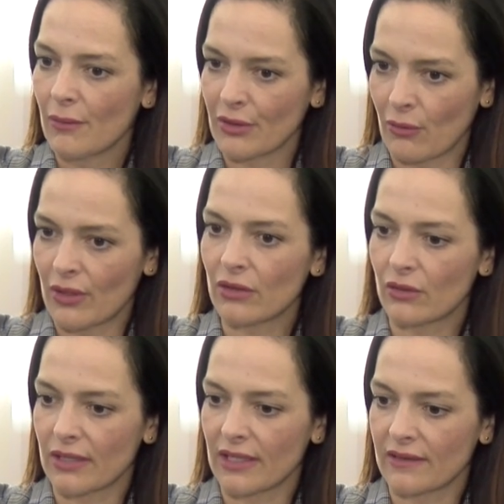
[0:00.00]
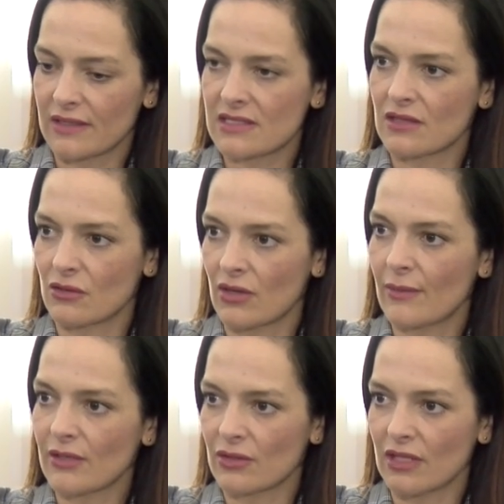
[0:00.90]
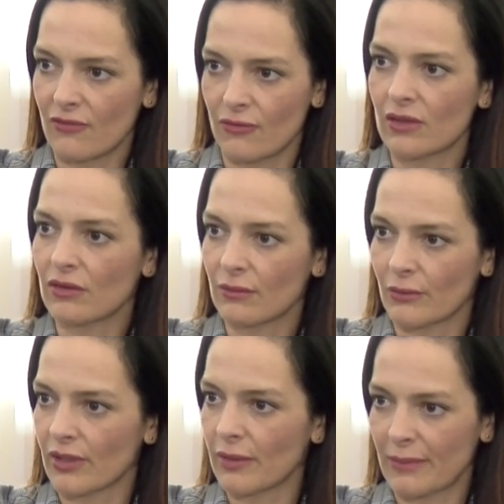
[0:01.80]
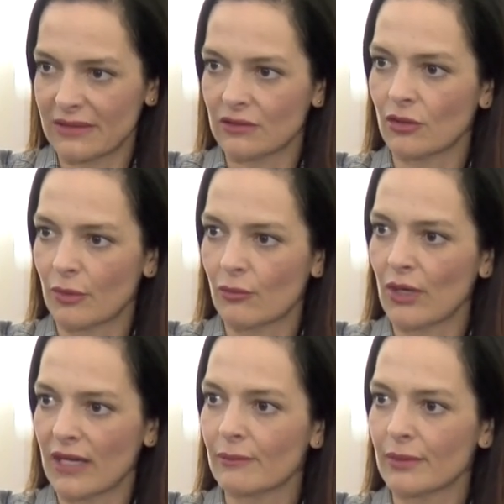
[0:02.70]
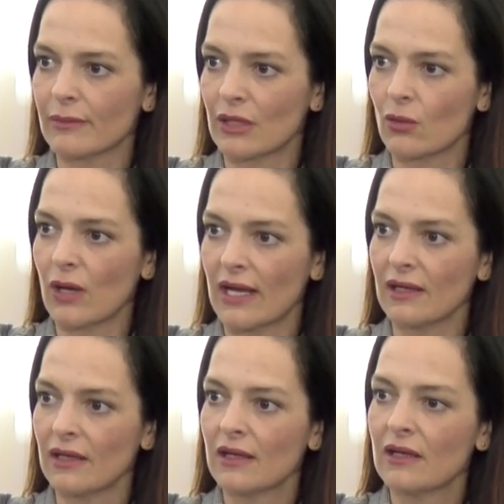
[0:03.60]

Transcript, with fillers: pero bueno, lo que decidió la mayoría fueron pues Partido Popular en primer lugar,